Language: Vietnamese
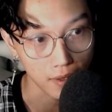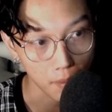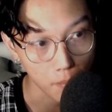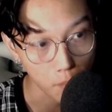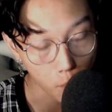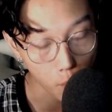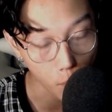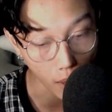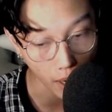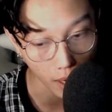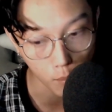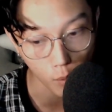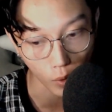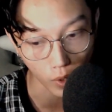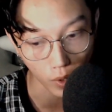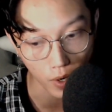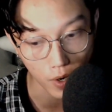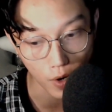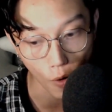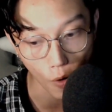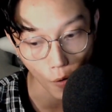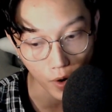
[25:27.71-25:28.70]
mang một
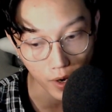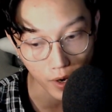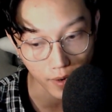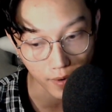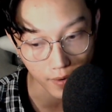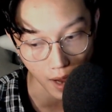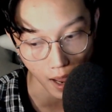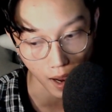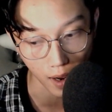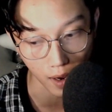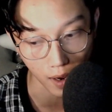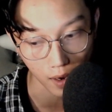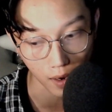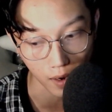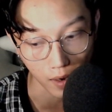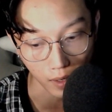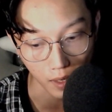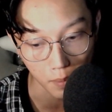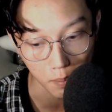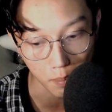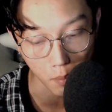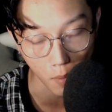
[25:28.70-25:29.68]
cái gối đặt ở
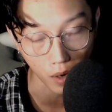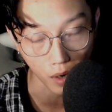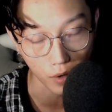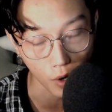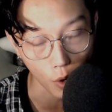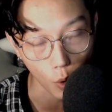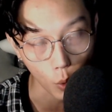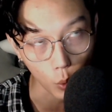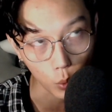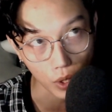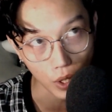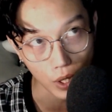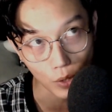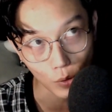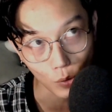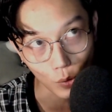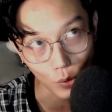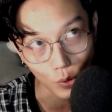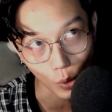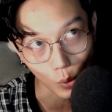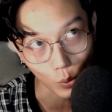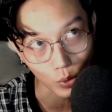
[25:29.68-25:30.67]
cái bậc đầu tiên
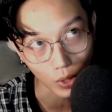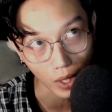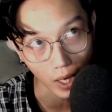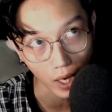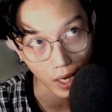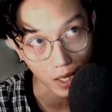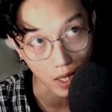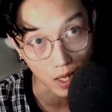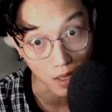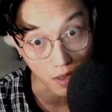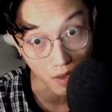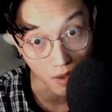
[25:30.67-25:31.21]
của cầu thang,